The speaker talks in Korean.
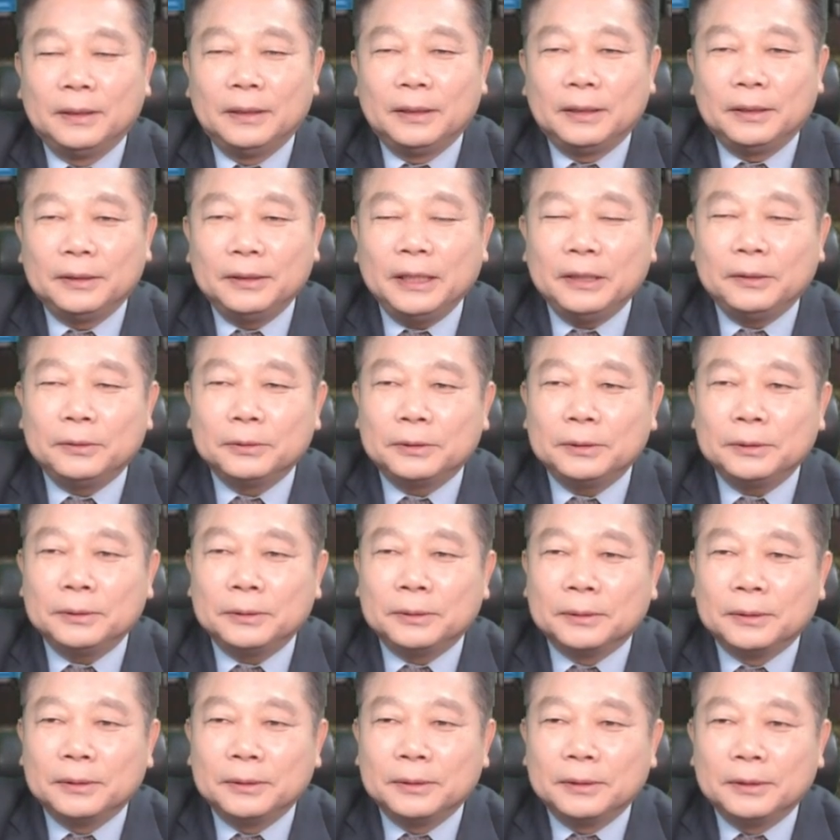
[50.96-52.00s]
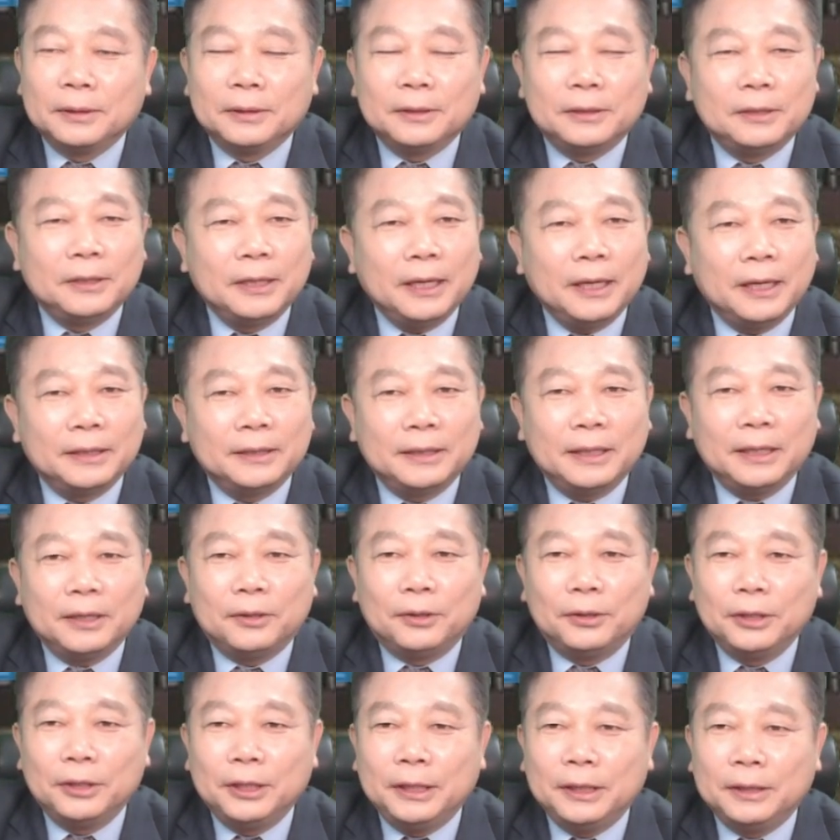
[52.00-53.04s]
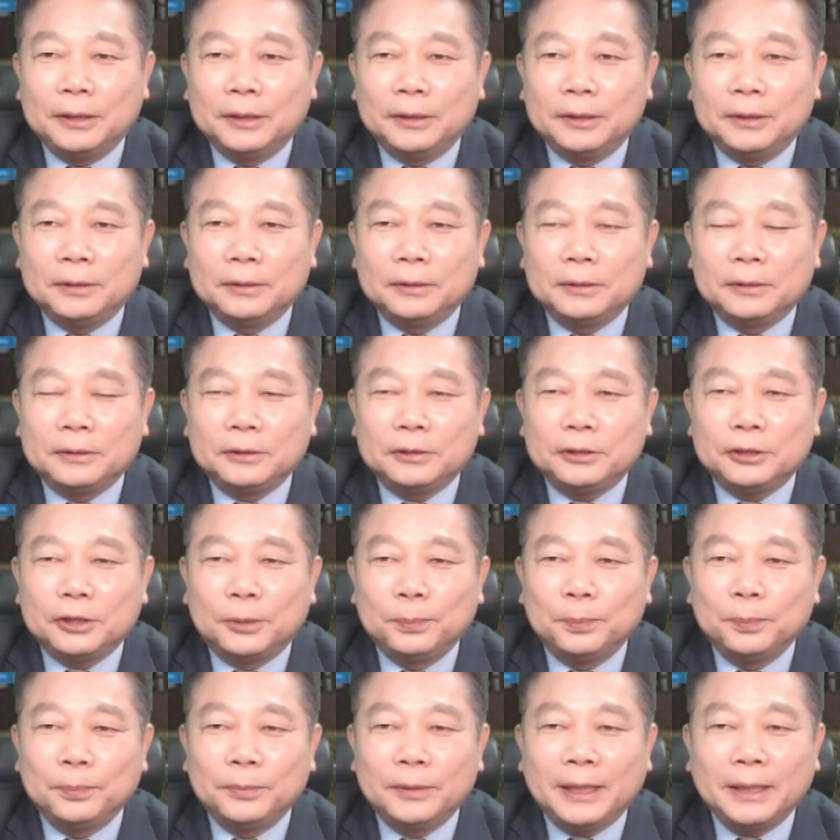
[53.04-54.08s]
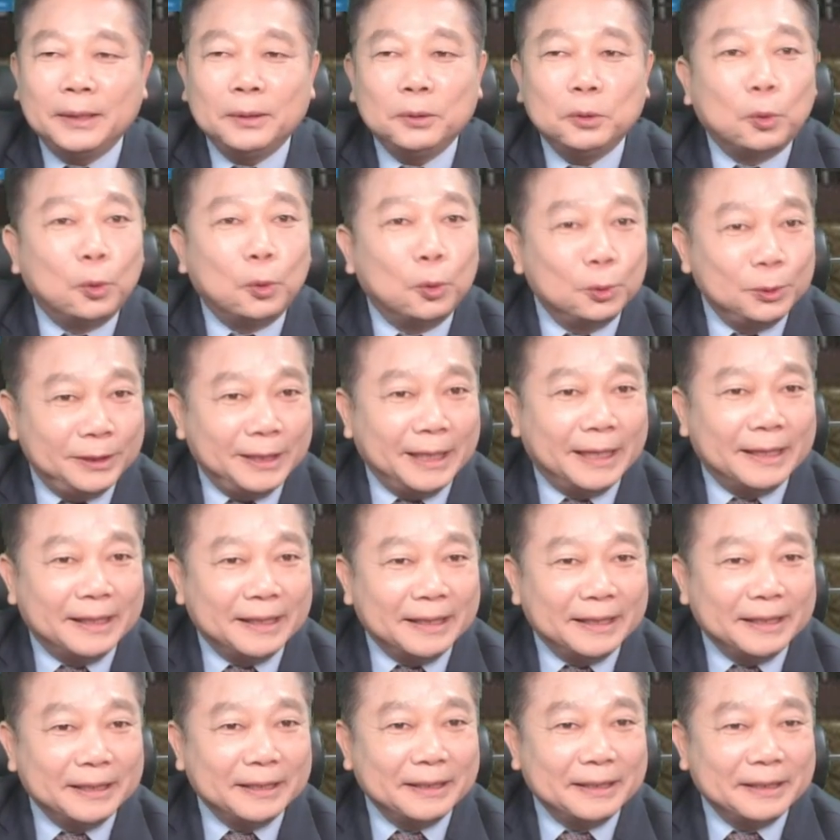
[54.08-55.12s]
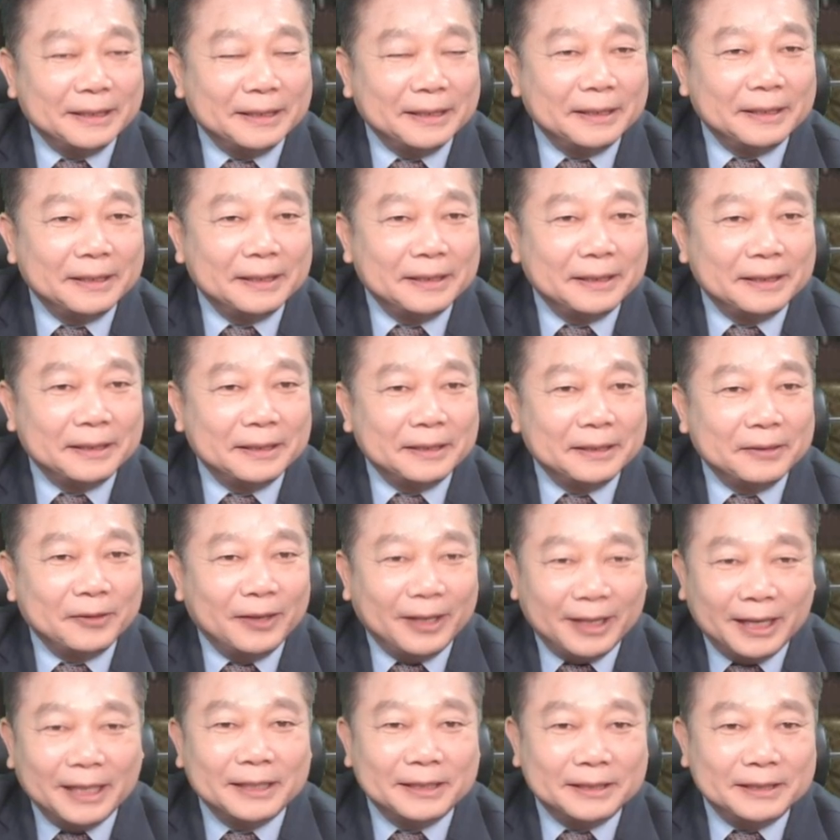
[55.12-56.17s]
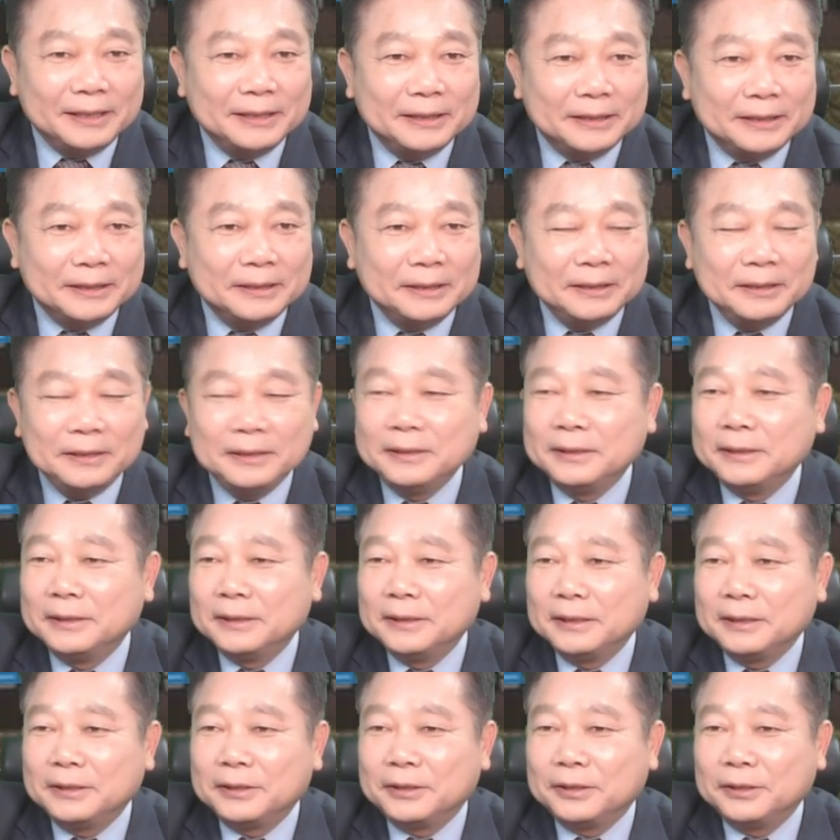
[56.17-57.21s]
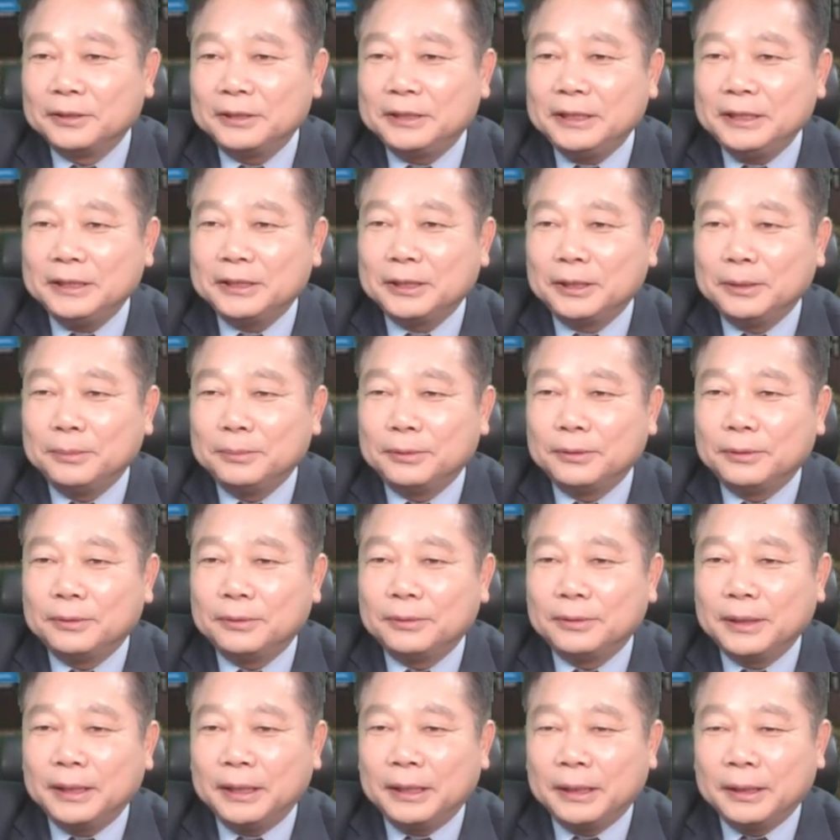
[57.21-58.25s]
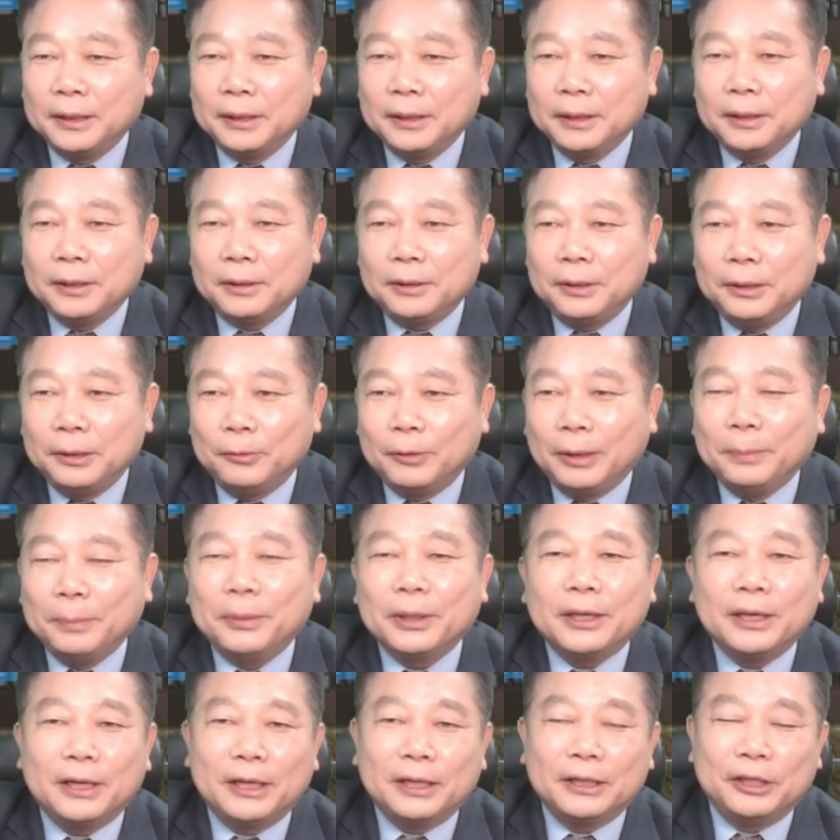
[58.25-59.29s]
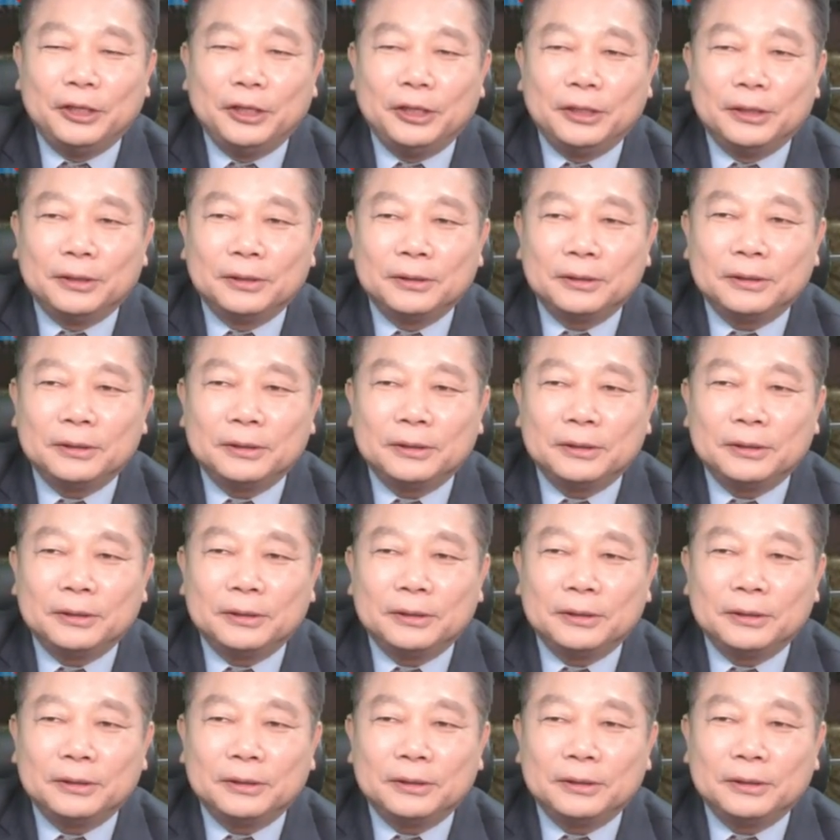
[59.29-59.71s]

근데 이곳은 그게 아니라 거의 첨단 공장과 같은 그런 시설물이 거의 완벽하게 되어 있는